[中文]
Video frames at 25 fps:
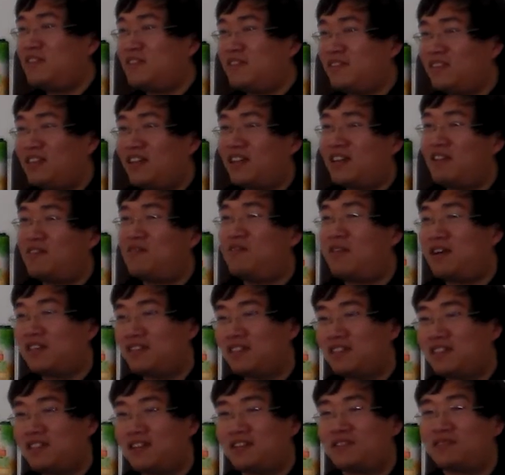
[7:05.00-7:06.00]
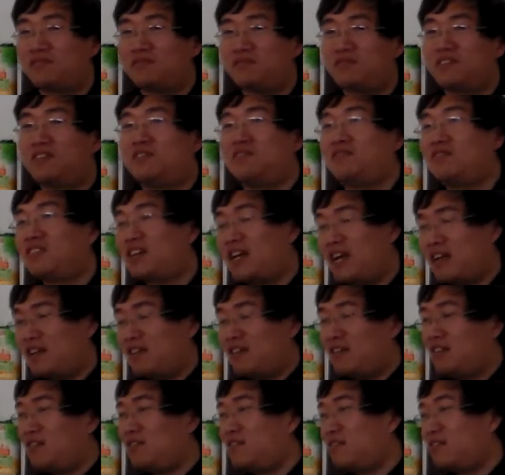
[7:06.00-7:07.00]
分子在给皇帝上书的时候，敢
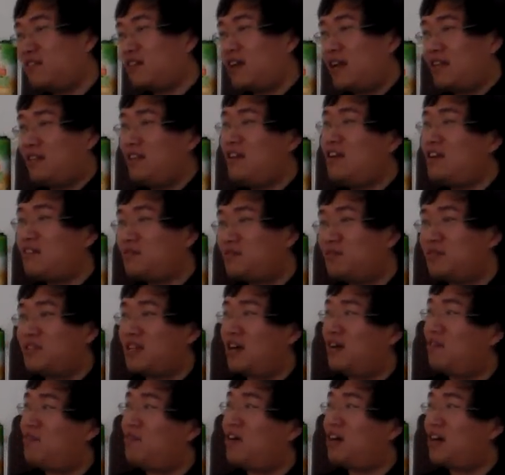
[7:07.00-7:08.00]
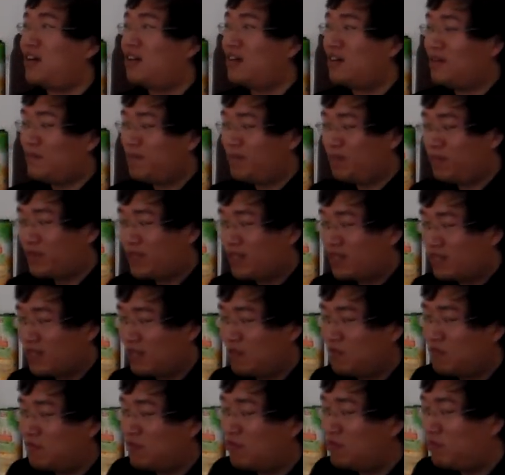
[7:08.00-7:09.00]
敢那样去讲话。
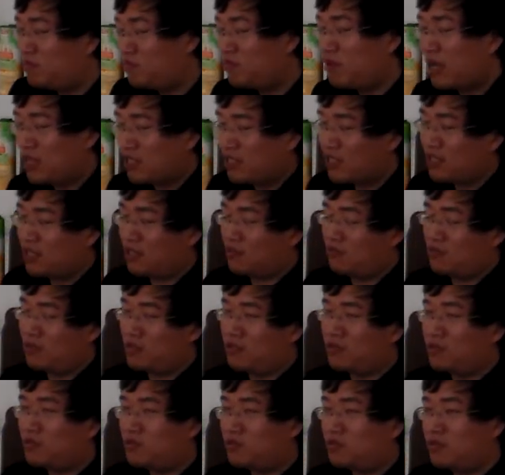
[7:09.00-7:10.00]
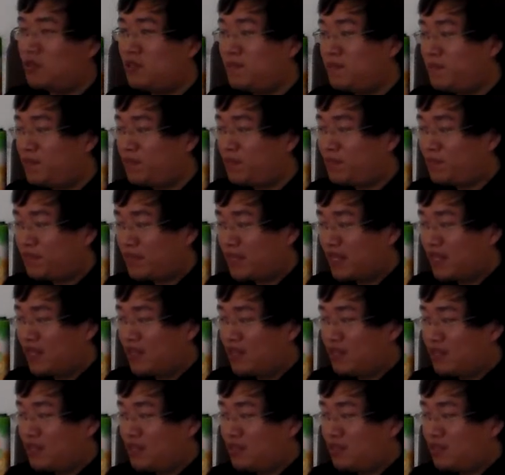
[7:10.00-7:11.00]
但不不管这个，我就是说，
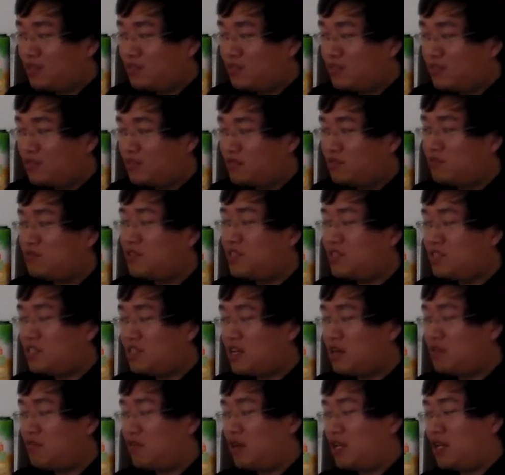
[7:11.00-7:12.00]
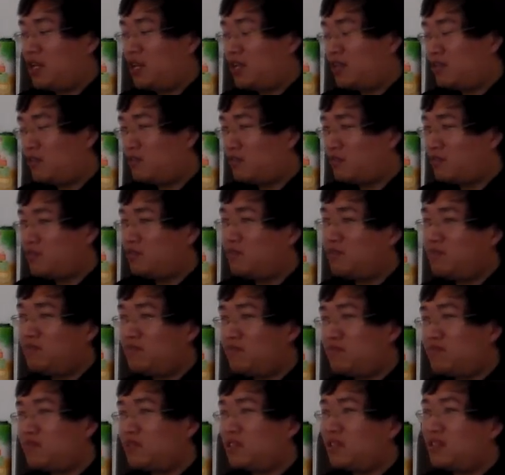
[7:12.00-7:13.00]
朱熹认为读
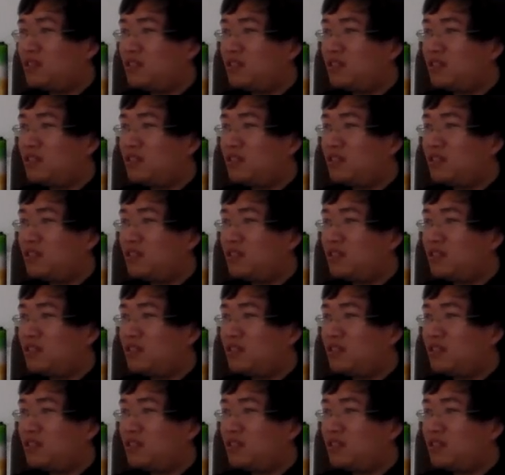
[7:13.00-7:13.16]
书。